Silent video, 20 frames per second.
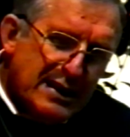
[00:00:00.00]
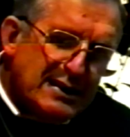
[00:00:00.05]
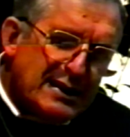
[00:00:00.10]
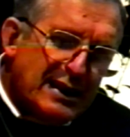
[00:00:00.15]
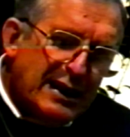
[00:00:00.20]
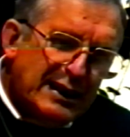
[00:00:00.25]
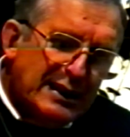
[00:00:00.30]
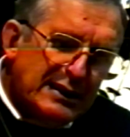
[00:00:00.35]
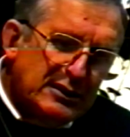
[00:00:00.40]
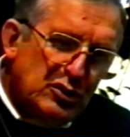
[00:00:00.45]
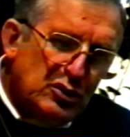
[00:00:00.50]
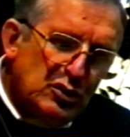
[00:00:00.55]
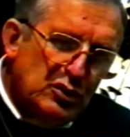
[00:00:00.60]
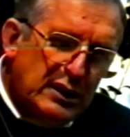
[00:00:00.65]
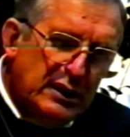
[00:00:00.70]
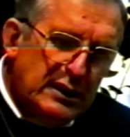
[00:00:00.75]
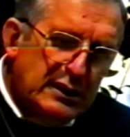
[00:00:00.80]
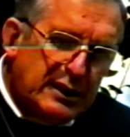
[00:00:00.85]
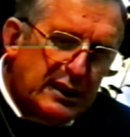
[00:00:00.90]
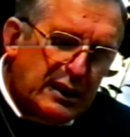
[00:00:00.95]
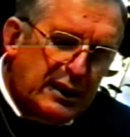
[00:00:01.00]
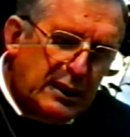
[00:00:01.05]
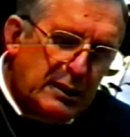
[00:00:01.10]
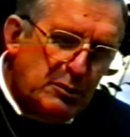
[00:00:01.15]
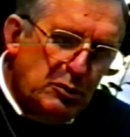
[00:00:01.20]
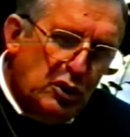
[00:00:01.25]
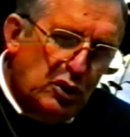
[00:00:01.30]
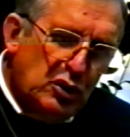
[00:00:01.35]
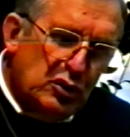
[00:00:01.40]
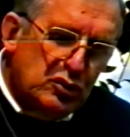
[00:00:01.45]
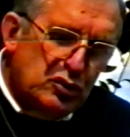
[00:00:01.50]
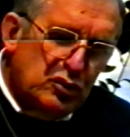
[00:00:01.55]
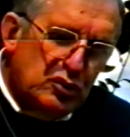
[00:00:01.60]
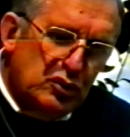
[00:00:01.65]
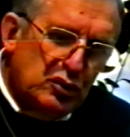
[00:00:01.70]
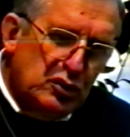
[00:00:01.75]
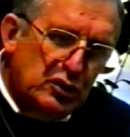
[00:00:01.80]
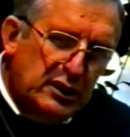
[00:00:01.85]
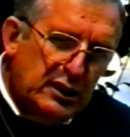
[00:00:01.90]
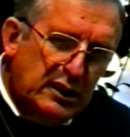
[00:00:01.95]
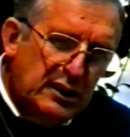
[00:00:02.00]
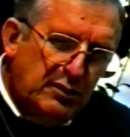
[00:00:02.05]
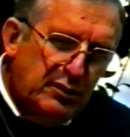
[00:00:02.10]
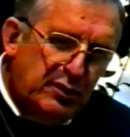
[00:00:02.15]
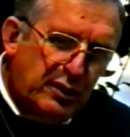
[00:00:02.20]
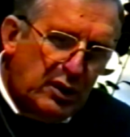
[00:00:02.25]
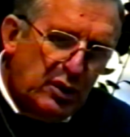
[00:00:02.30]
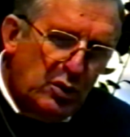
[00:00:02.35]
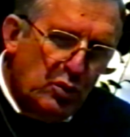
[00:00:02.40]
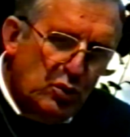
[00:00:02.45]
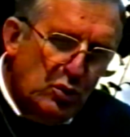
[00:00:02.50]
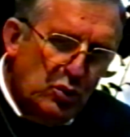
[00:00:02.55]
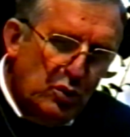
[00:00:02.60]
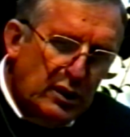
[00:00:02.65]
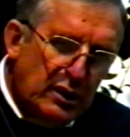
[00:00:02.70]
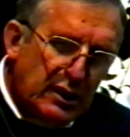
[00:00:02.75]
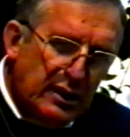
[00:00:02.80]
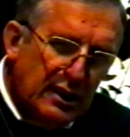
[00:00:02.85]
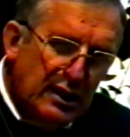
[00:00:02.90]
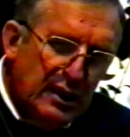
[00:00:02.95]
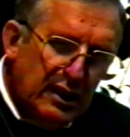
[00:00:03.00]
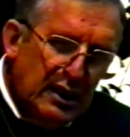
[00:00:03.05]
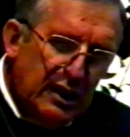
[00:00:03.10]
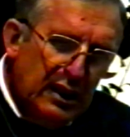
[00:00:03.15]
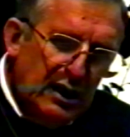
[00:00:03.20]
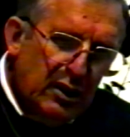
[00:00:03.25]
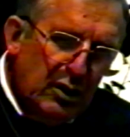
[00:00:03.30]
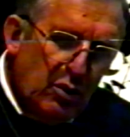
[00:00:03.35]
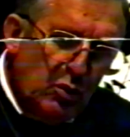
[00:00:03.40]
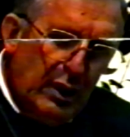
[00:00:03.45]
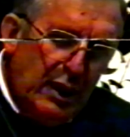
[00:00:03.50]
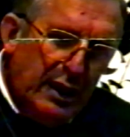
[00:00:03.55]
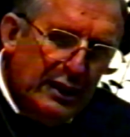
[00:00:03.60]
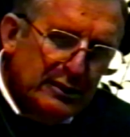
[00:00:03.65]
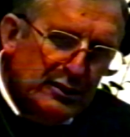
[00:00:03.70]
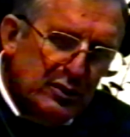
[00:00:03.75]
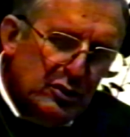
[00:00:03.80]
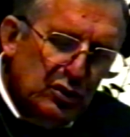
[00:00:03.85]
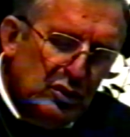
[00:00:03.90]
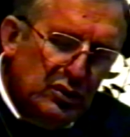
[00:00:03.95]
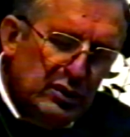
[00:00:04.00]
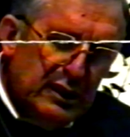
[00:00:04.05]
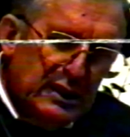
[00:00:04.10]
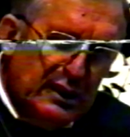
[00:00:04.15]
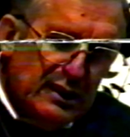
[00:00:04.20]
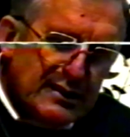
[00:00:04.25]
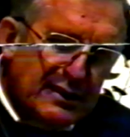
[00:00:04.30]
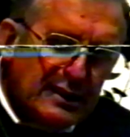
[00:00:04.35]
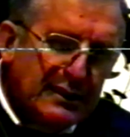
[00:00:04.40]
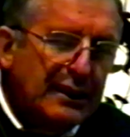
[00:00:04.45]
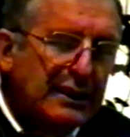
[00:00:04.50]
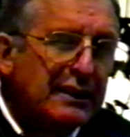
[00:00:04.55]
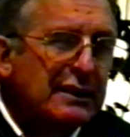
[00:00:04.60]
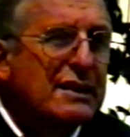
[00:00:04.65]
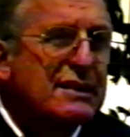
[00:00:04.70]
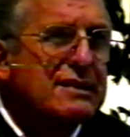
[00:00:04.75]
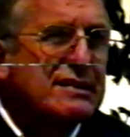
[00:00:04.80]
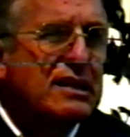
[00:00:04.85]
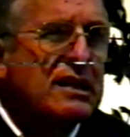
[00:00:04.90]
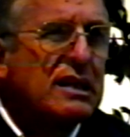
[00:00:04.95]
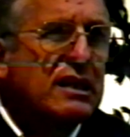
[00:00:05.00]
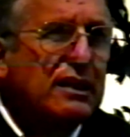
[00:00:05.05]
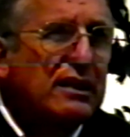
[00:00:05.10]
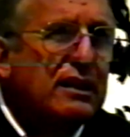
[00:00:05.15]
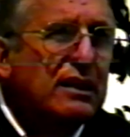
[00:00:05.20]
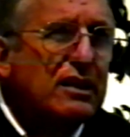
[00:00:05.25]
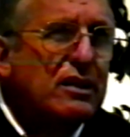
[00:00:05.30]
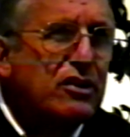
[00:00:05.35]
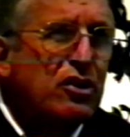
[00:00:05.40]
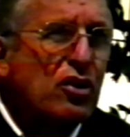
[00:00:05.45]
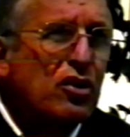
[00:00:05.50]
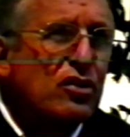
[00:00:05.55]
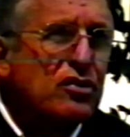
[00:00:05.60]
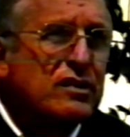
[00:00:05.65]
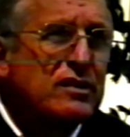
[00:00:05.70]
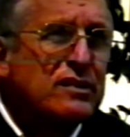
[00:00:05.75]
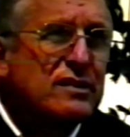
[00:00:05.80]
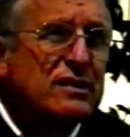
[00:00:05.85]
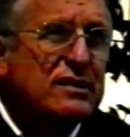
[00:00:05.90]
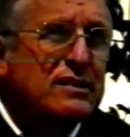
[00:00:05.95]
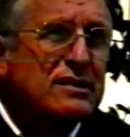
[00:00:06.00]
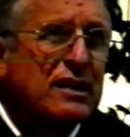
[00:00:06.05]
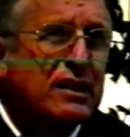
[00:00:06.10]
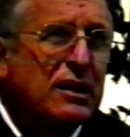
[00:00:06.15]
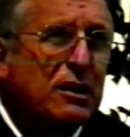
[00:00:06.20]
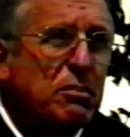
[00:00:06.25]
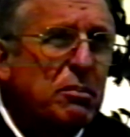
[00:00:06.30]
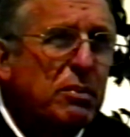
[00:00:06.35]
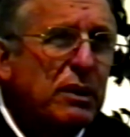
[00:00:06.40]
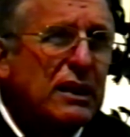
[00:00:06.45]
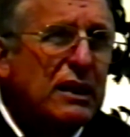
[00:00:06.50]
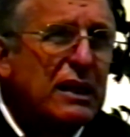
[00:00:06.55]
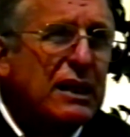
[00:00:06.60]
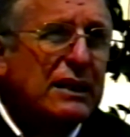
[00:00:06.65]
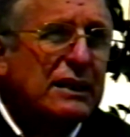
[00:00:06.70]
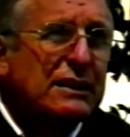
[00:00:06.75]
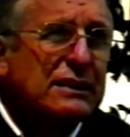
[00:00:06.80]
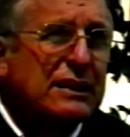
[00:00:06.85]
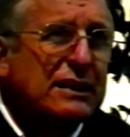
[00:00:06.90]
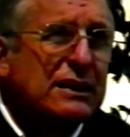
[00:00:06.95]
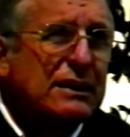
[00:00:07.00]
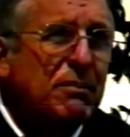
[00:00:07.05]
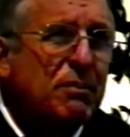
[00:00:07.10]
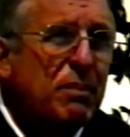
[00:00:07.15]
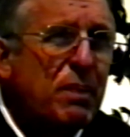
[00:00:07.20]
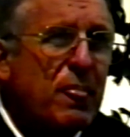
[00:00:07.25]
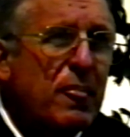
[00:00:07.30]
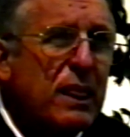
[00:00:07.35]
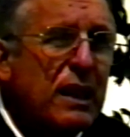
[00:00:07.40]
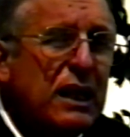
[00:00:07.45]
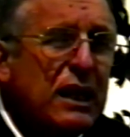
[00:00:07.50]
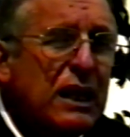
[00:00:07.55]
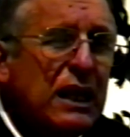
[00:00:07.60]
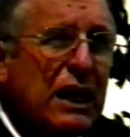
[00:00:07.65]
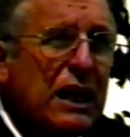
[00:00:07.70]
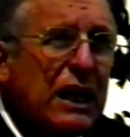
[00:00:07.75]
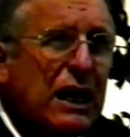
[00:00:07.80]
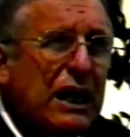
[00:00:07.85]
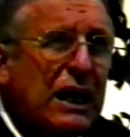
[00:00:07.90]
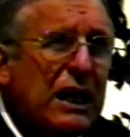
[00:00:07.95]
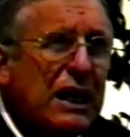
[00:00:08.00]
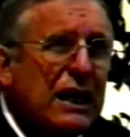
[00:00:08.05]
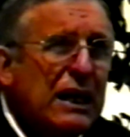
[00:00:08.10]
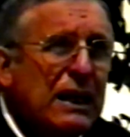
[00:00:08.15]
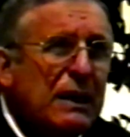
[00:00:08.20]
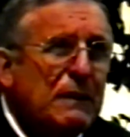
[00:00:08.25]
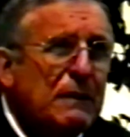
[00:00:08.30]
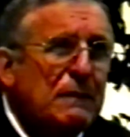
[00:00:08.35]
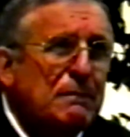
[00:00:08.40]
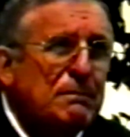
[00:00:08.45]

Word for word: è stato nel terremoto del Friuli, quando nel 76 la diocesi si era impegnata a